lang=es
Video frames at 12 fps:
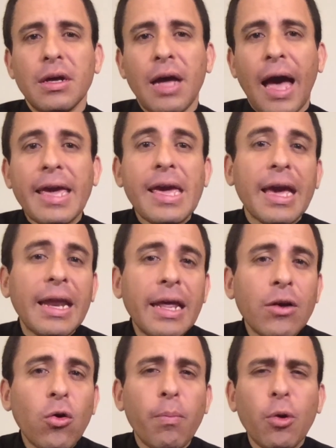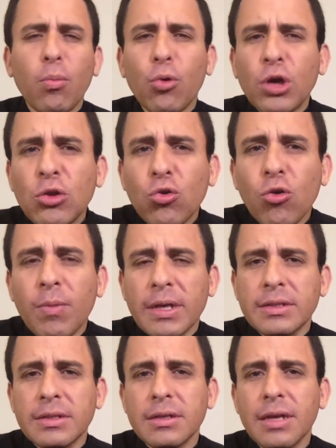Hay que quererlos, pero poquito
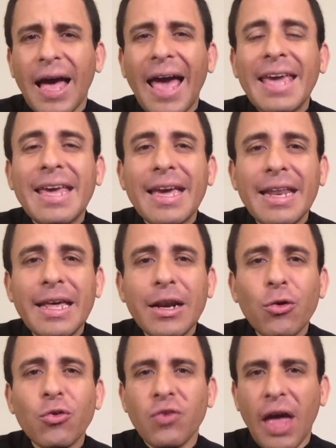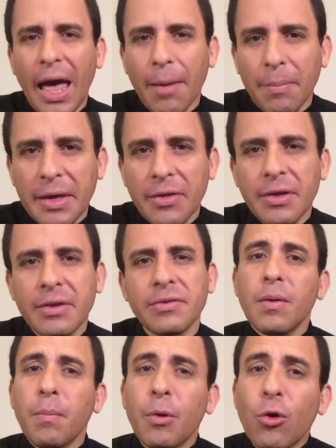nomás. Hay que quererlos a
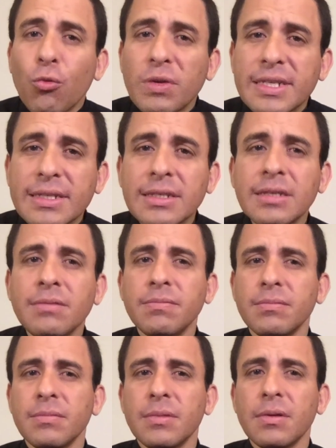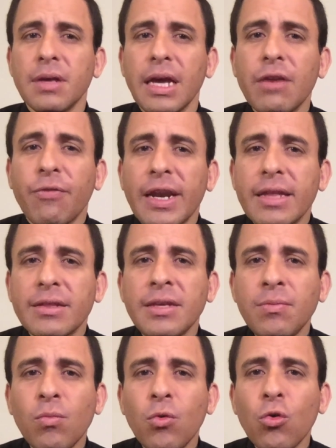medias. Pero no es así. El
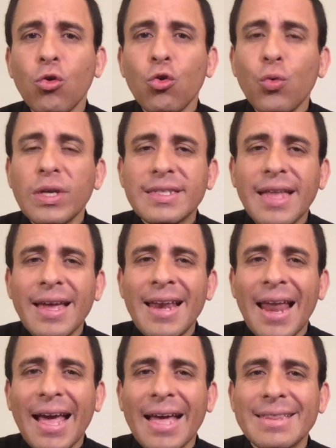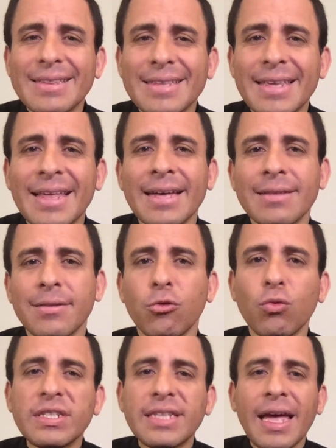fanatismo no está en la cantidad,
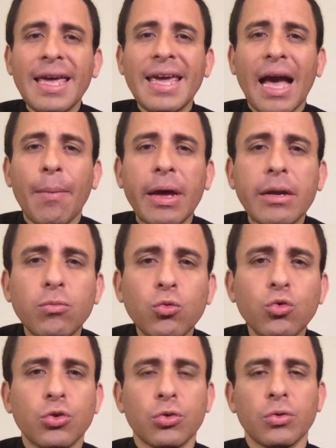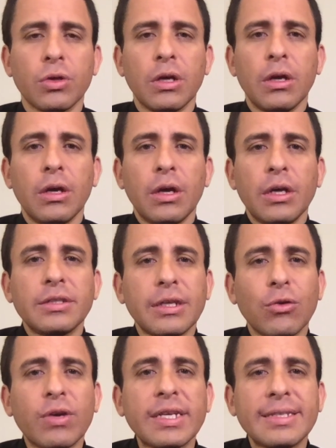no está en amar mucho,
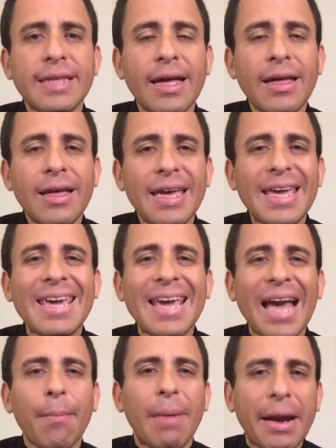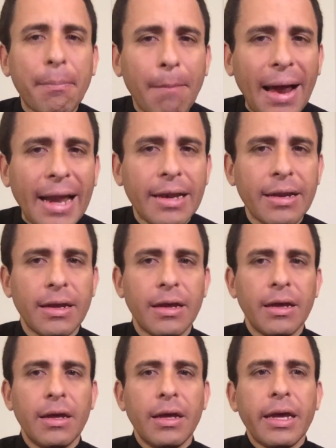sino que está en amar mal.
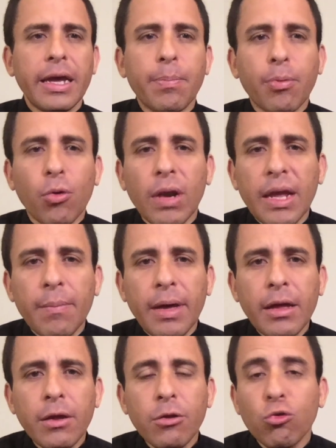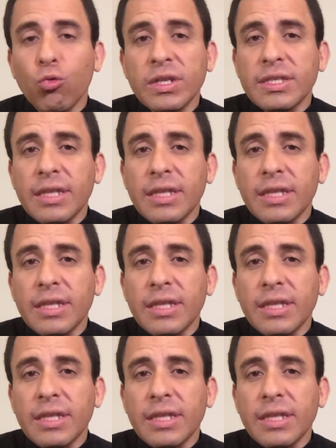El problema no es